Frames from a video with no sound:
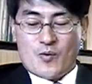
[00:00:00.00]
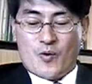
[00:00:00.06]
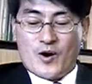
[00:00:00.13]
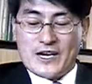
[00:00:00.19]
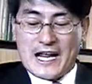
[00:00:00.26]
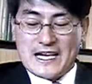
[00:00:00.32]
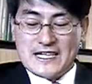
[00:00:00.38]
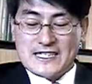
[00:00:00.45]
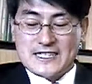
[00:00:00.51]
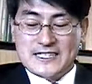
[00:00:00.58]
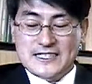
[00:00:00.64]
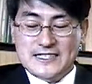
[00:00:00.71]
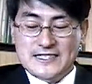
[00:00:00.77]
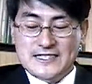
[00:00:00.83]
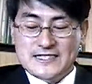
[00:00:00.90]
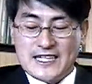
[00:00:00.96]
원하는
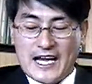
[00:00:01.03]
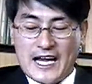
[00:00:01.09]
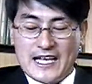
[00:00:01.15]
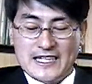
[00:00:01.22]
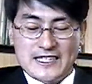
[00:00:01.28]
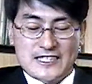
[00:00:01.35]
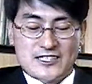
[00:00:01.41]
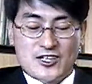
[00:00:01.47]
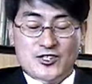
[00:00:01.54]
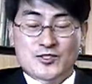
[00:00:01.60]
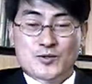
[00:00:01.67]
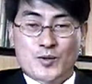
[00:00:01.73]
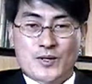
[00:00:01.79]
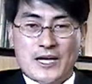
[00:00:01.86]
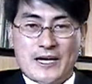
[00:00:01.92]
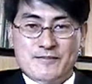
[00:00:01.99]
근사한
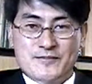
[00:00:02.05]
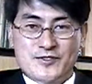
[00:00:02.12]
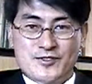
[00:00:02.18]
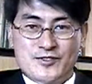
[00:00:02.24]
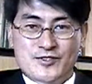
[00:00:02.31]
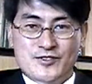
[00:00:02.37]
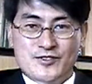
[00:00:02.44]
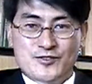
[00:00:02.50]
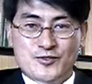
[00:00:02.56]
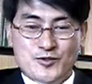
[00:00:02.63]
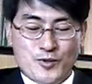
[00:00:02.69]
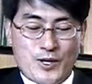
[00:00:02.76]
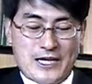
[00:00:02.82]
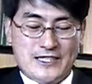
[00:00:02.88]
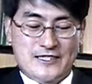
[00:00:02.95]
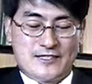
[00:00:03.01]
연속함수를
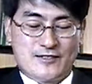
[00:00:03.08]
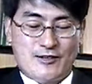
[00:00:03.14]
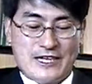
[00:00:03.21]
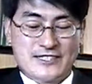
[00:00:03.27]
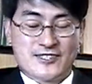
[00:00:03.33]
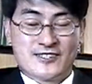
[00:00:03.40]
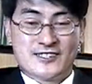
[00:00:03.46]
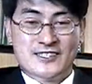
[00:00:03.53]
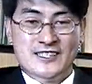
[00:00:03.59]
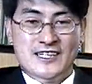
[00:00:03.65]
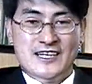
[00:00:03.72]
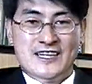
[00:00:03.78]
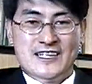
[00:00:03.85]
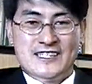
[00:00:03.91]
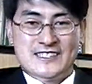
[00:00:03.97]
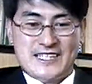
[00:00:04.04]
유도하는 과정을
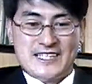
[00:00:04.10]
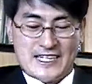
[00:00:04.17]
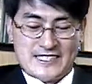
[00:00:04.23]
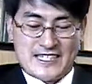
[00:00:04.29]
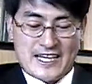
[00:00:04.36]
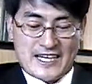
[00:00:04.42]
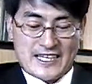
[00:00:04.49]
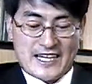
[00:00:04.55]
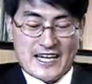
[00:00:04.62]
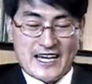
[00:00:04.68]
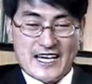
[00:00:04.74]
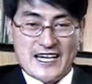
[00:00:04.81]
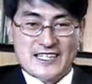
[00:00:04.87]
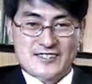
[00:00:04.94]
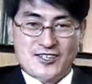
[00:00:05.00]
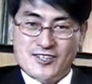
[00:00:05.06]

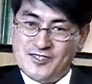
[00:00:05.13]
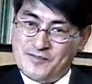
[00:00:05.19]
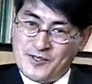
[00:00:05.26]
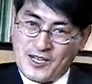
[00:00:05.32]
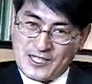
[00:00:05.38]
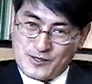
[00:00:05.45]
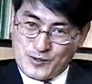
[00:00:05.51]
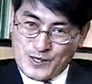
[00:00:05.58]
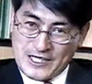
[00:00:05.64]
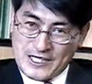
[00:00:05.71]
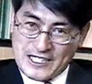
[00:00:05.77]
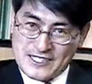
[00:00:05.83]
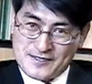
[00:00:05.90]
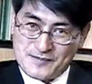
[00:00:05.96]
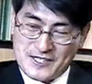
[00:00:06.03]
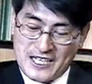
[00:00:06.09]
자세하게 설명하도록
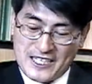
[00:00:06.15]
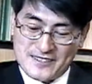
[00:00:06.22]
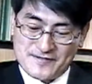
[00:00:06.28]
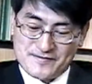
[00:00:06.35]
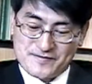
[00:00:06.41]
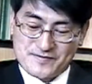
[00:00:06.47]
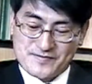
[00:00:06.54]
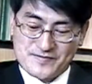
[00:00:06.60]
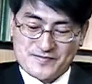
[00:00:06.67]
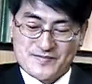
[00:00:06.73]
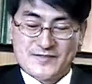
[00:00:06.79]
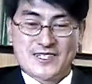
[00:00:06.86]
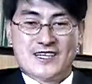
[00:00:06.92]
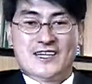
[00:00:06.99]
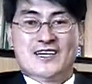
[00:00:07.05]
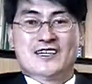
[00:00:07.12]
하겠습니다.
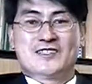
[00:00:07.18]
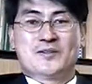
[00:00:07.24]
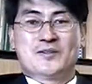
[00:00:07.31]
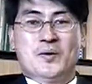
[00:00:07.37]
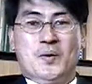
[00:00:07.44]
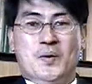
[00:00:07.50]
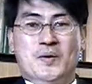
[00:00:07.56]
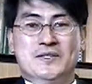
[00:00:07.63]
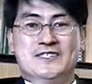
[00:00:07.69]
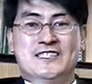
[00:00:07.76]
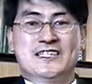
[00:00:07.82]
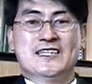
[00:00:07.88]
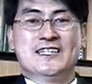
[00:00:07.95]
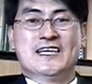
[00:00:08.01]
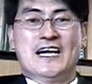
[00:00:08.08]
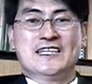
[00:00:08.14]
또
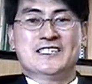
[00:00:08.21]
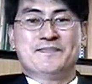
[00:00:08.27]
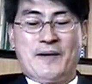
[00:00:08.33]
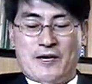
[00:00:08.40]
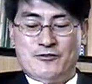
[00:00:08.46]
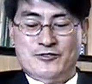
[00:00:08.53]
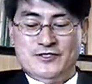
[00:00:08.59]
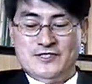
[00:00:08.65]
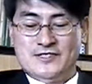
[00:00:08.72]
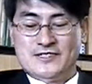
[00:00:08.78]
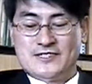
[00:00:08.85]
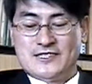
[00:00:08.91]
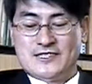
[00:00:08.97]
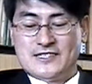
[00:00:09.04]
지금까지 배운